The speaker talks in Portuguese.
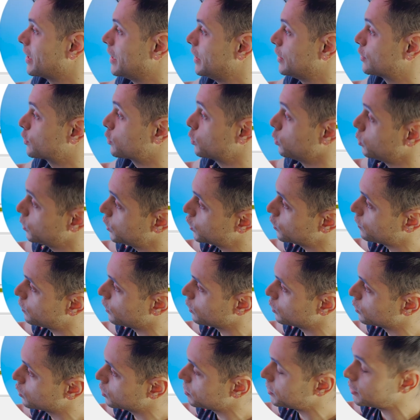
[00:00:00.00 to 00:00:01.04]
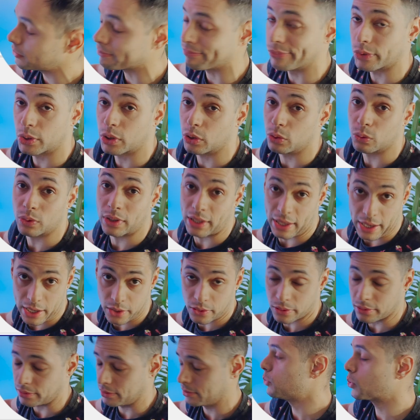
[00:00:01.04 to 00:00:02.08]
excluir o volume, o que eu não
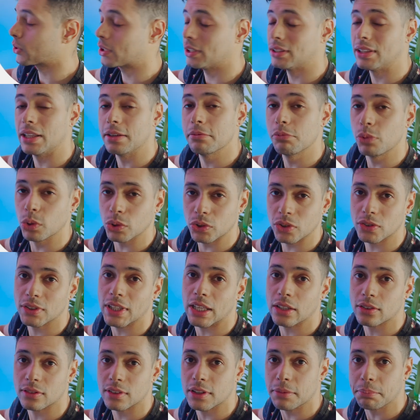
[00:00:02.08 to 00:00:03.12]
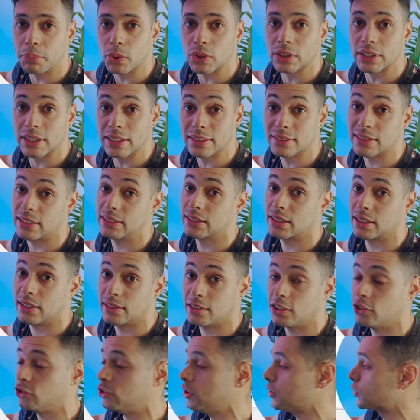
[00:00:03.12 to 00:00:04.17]
quero, porque tem muitos dados importantes ainda
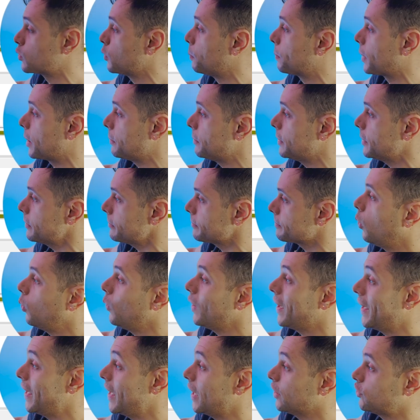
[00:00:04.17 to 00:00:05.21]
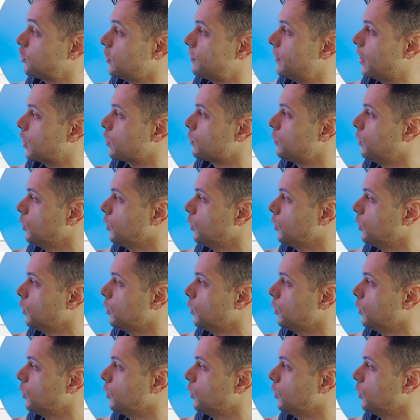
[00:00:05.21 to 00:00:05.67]
nesse disco para mim, ou reativar o